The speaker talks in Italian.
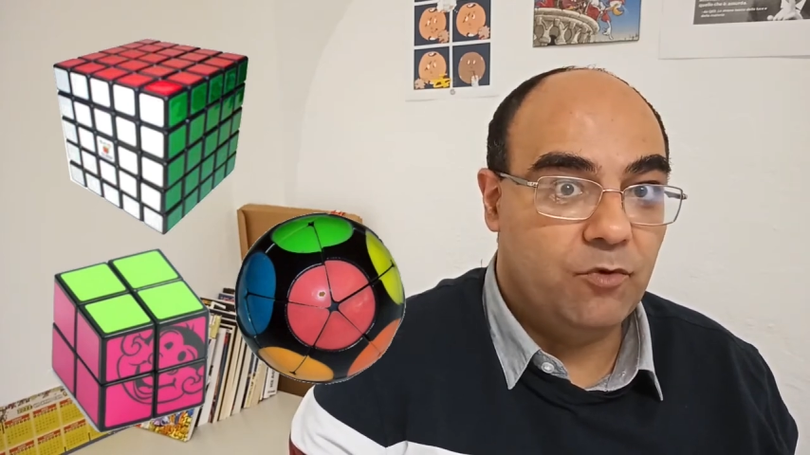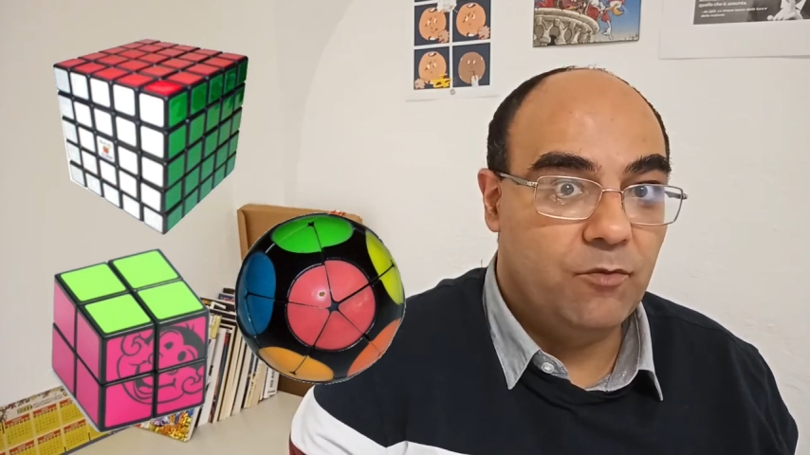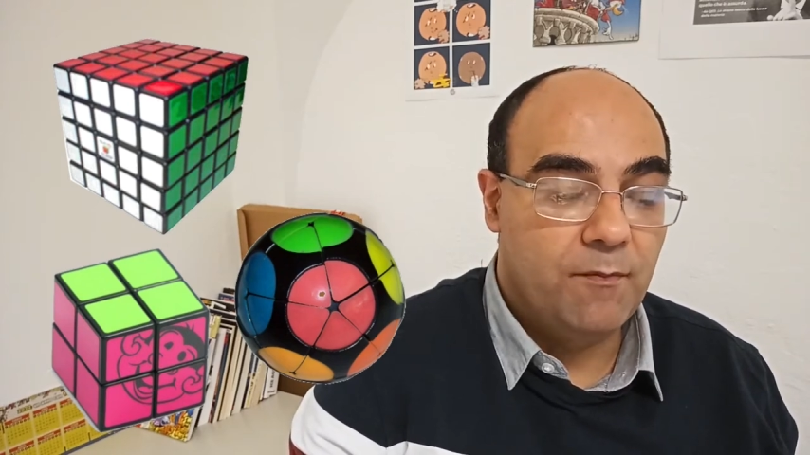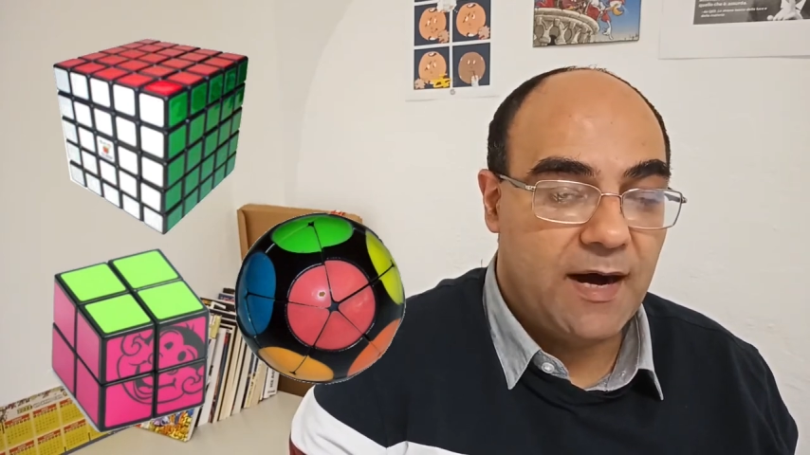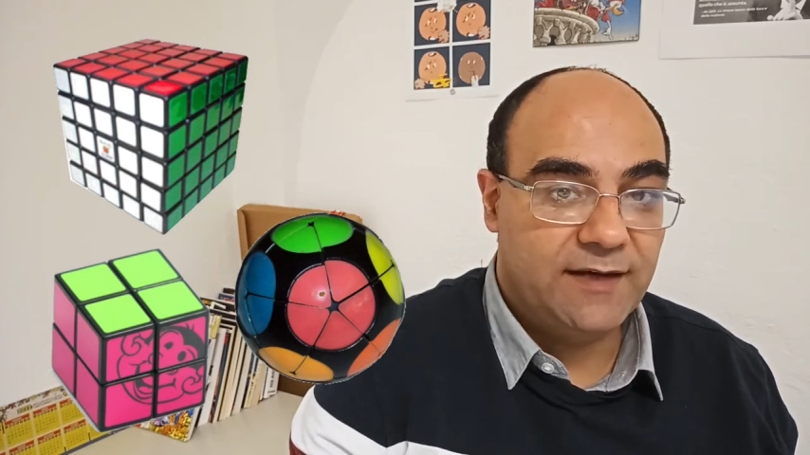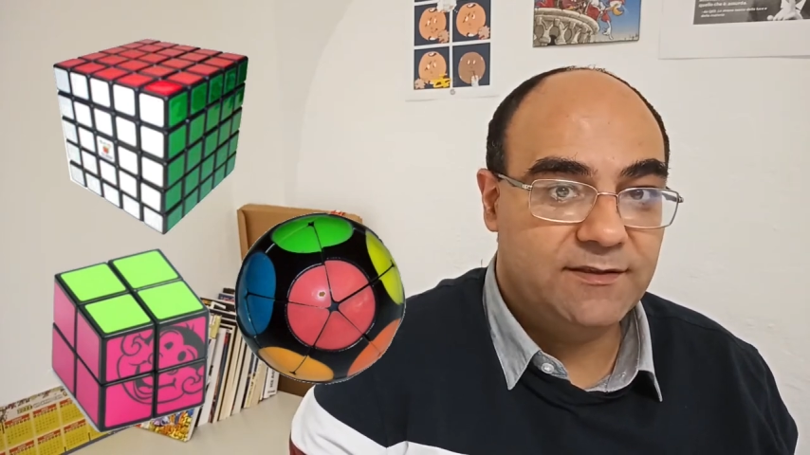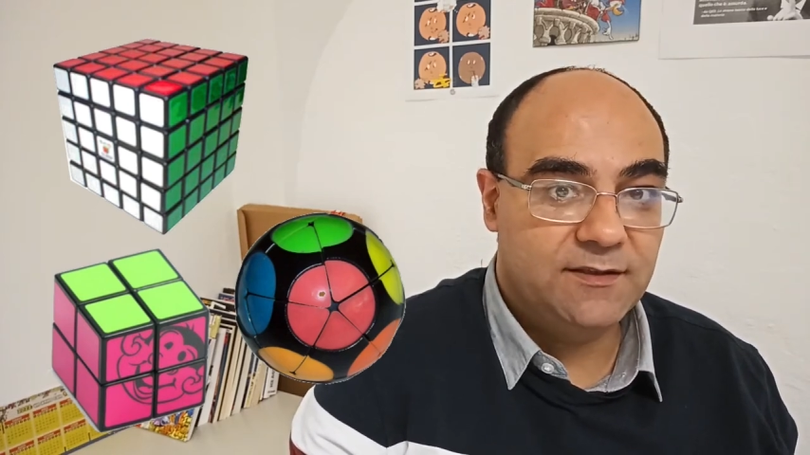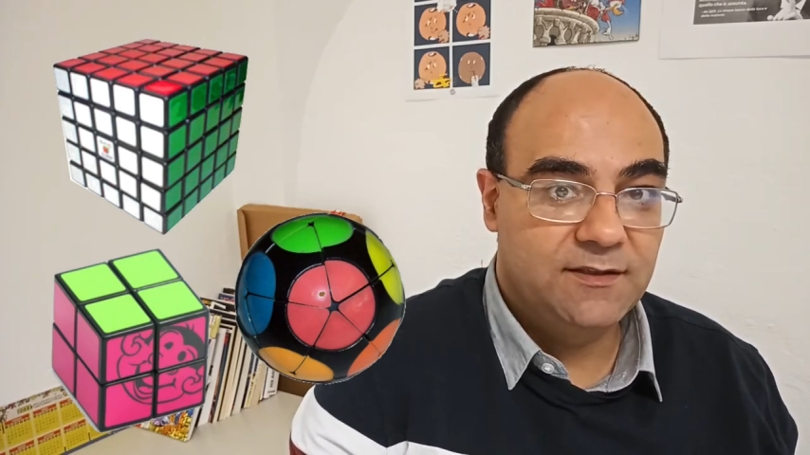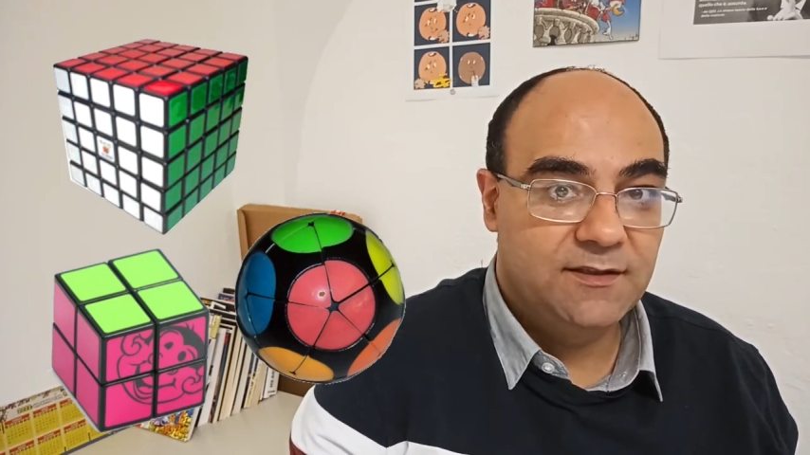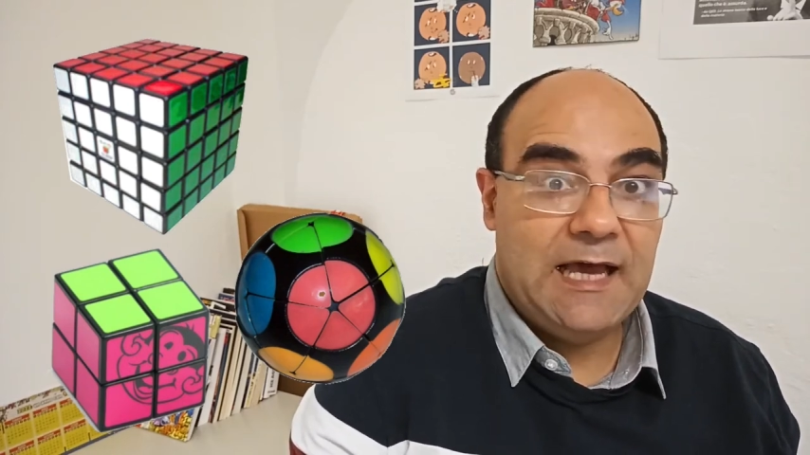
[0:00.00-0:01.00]

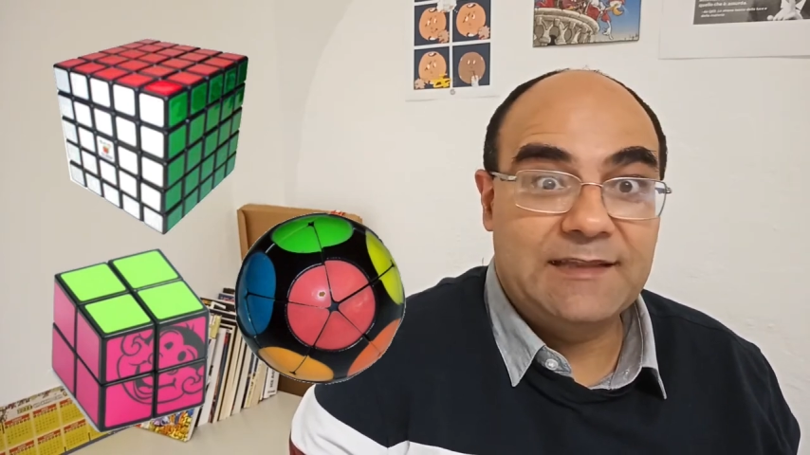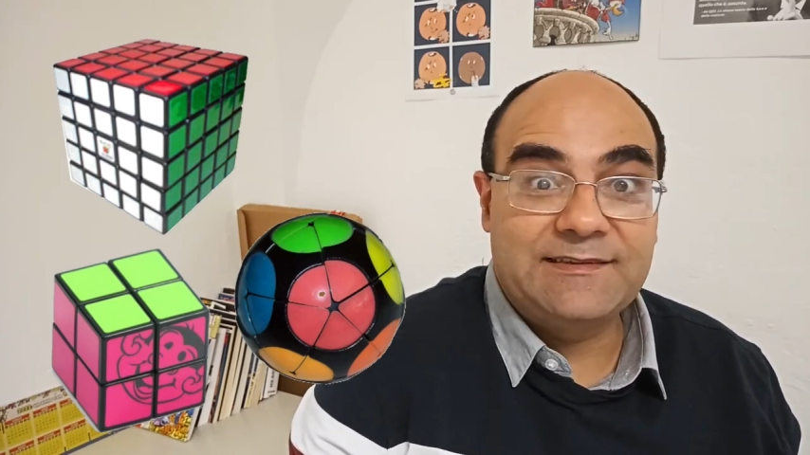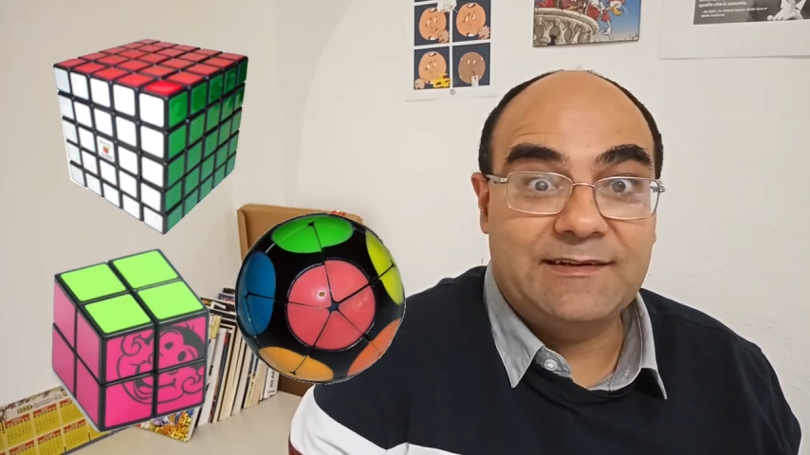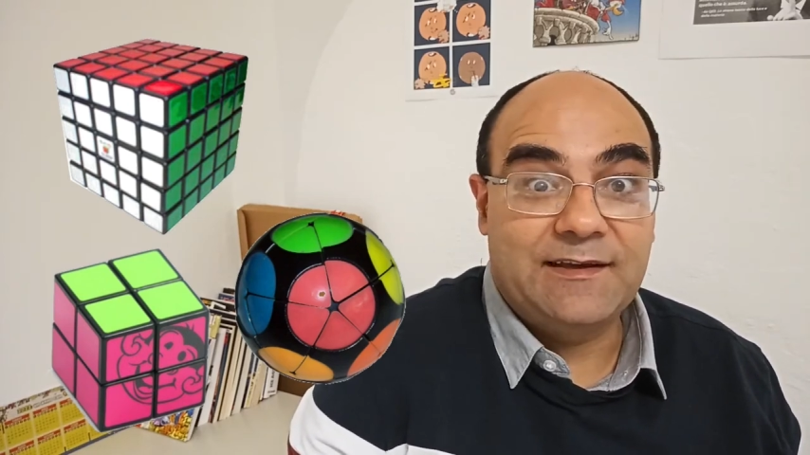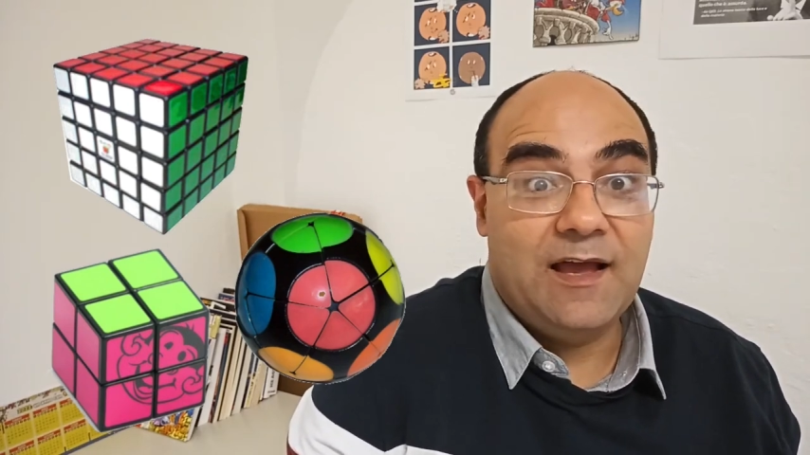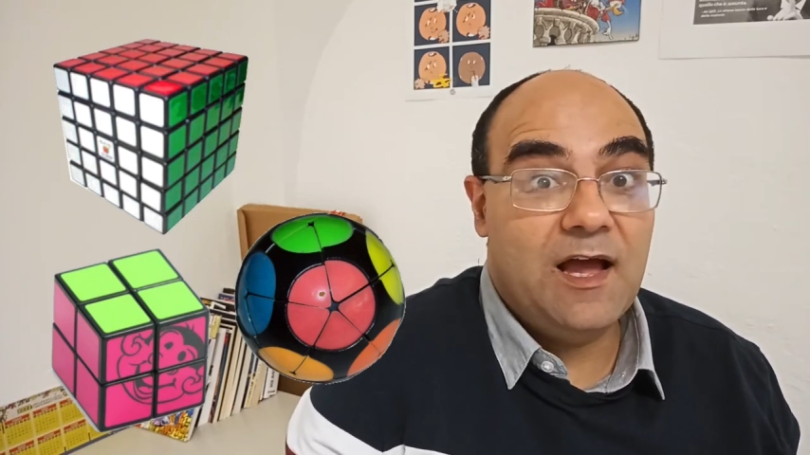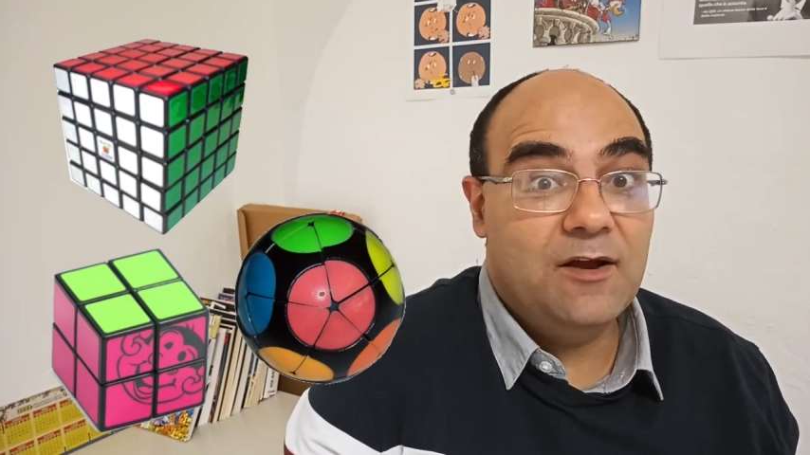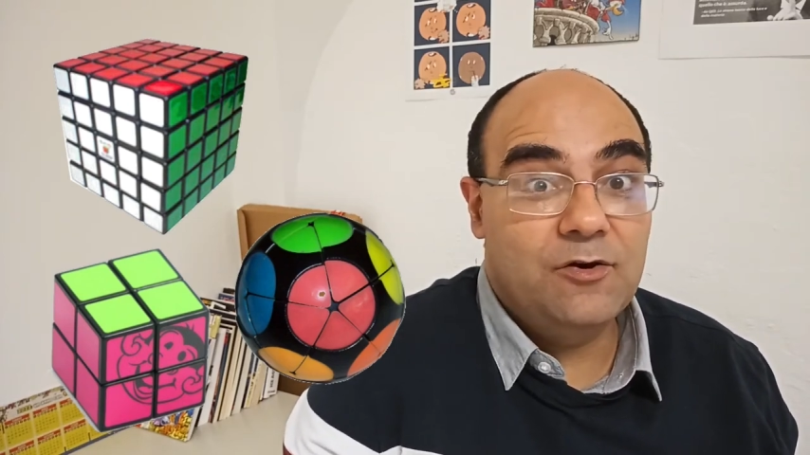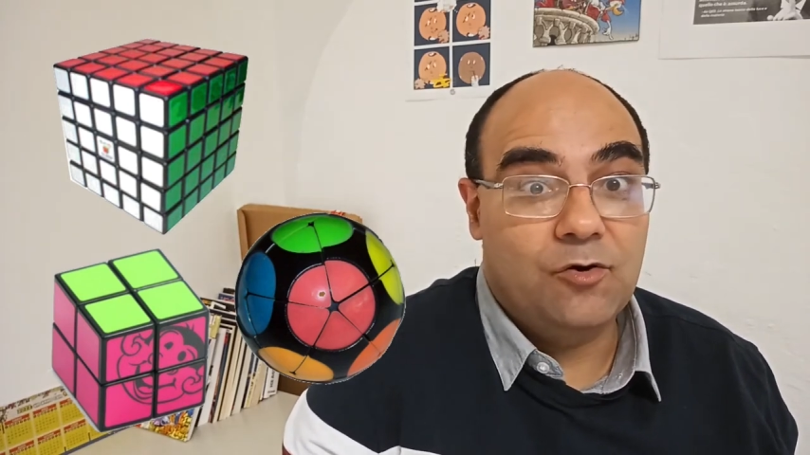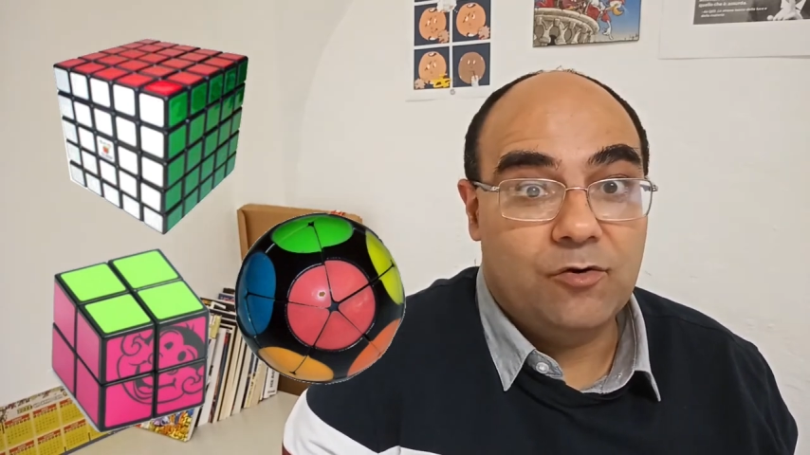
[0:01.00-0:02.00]
bombate e altri
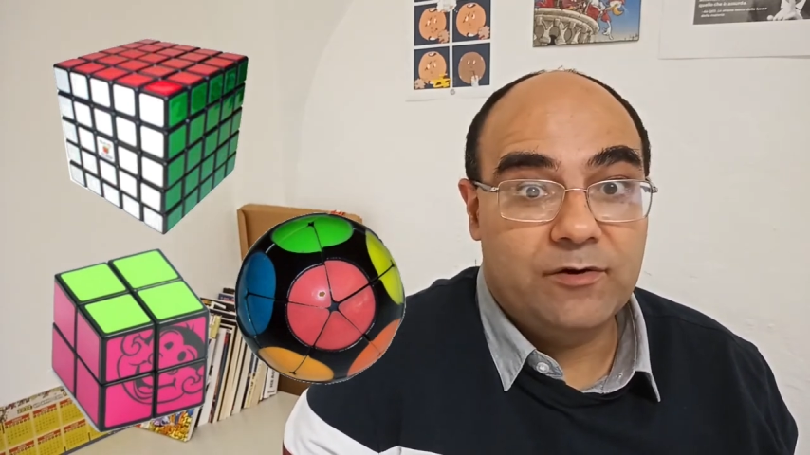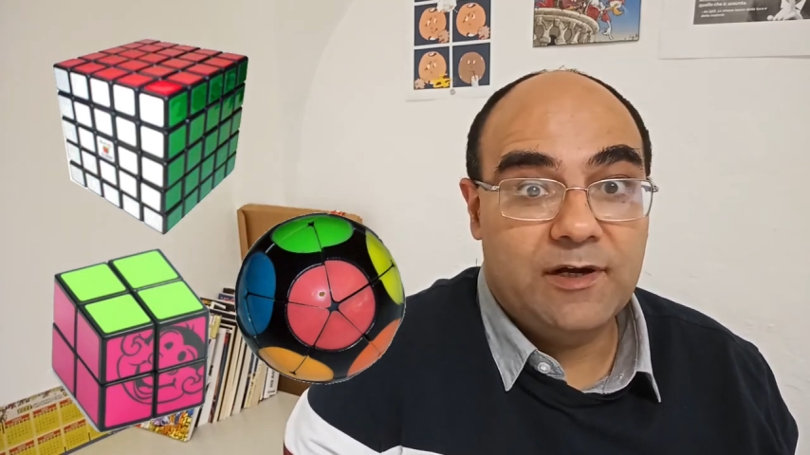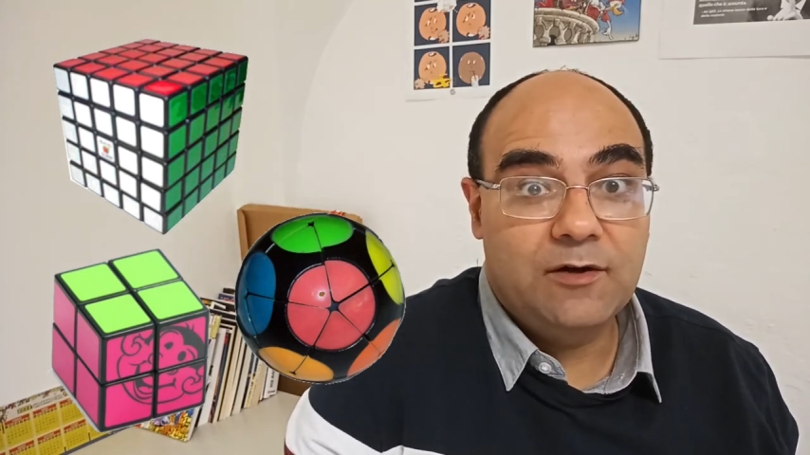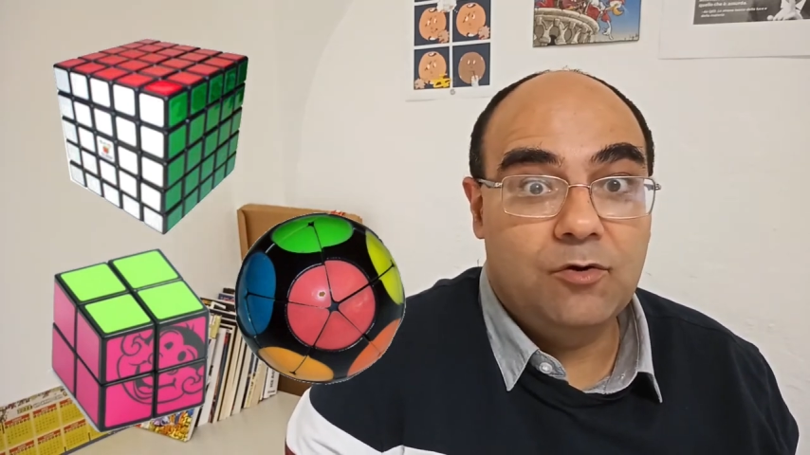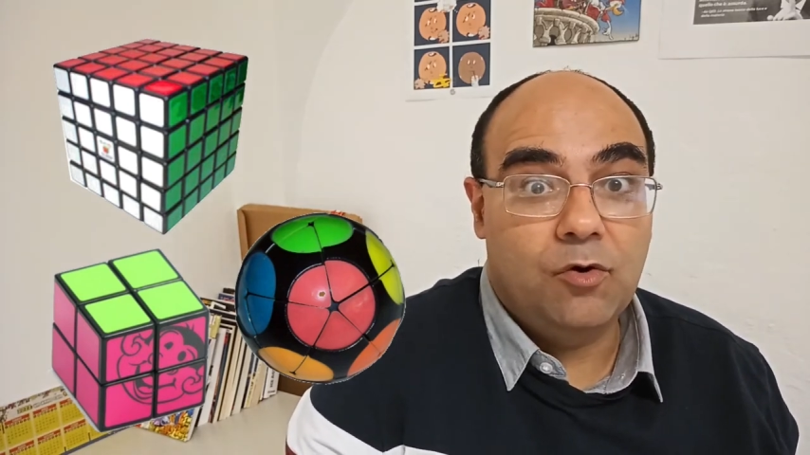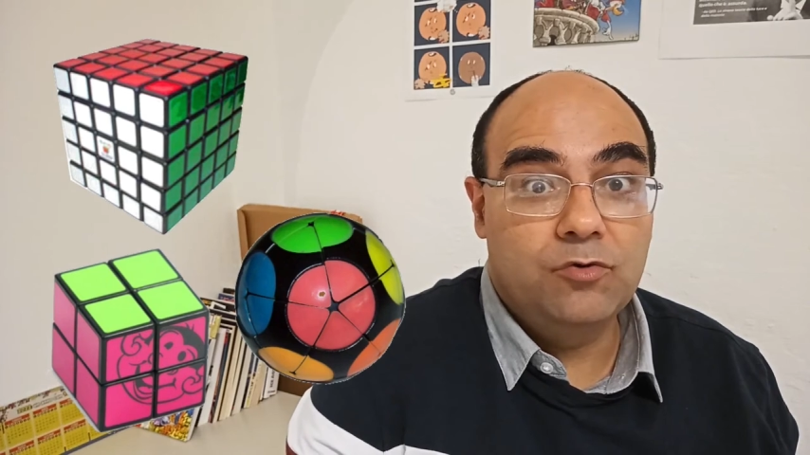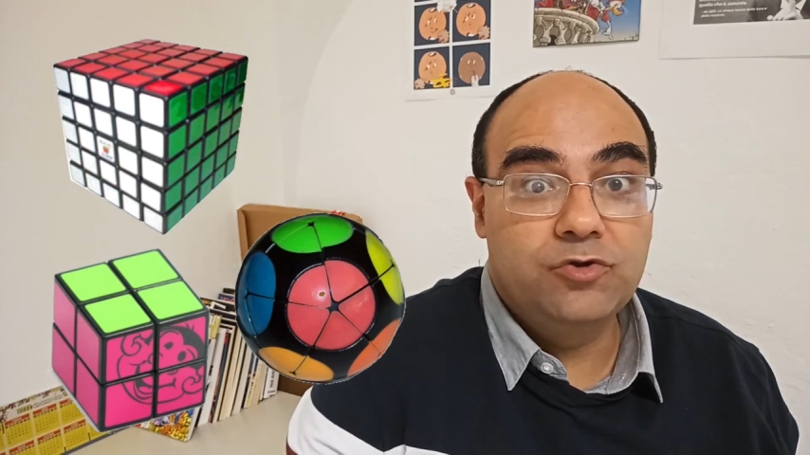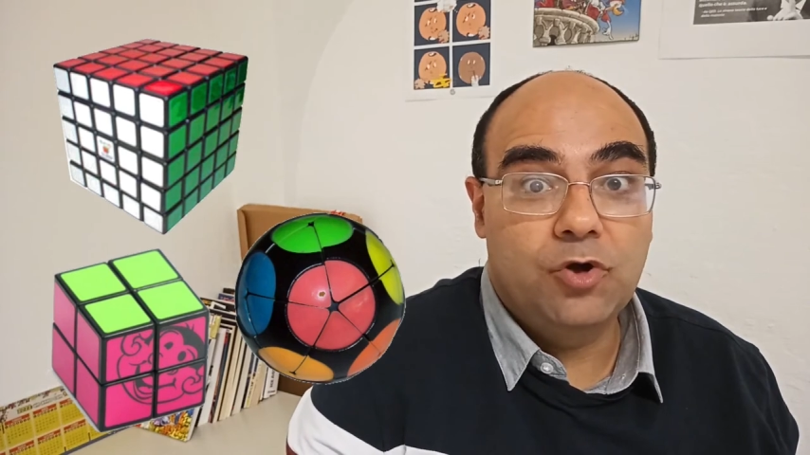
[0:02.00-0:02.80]
ancora con